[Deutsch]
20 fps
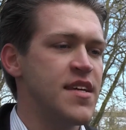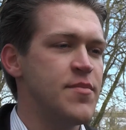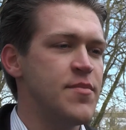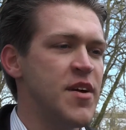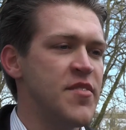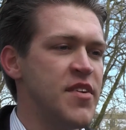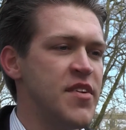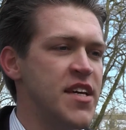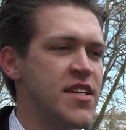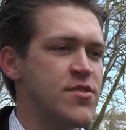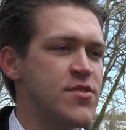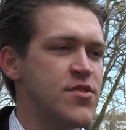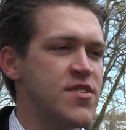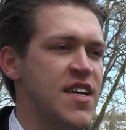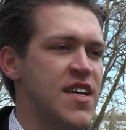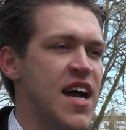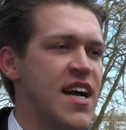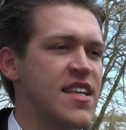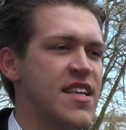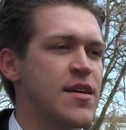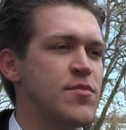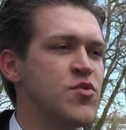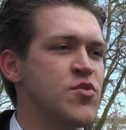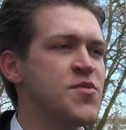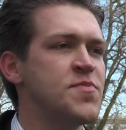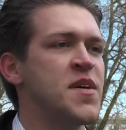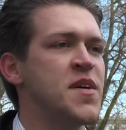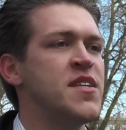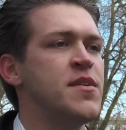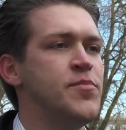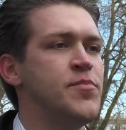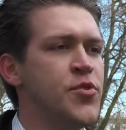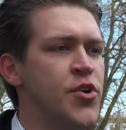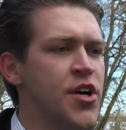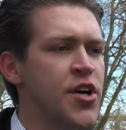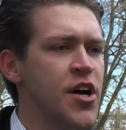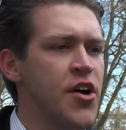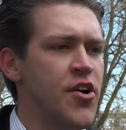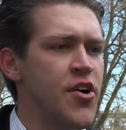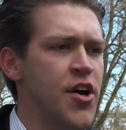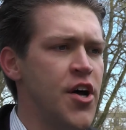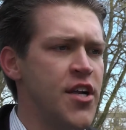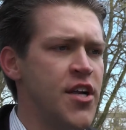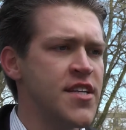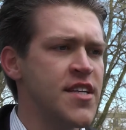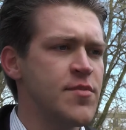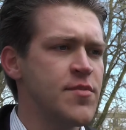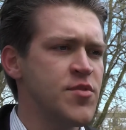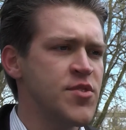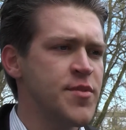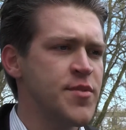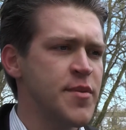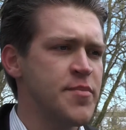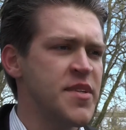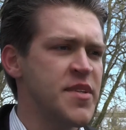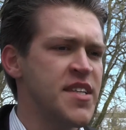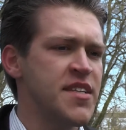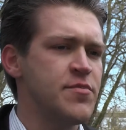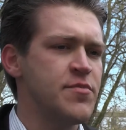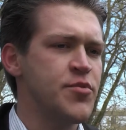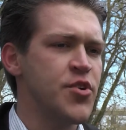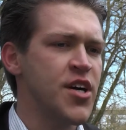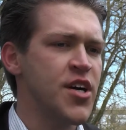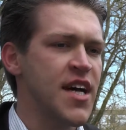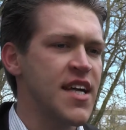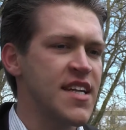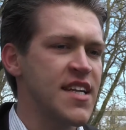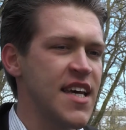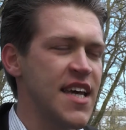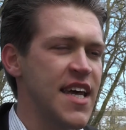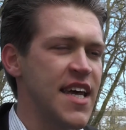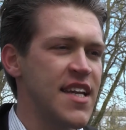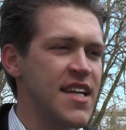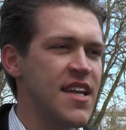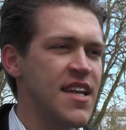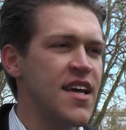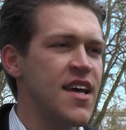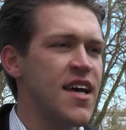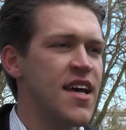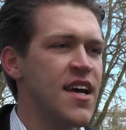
immer wieder zu sagen, da muss man die Bürger hören, da muss man mit den Bürgern reden.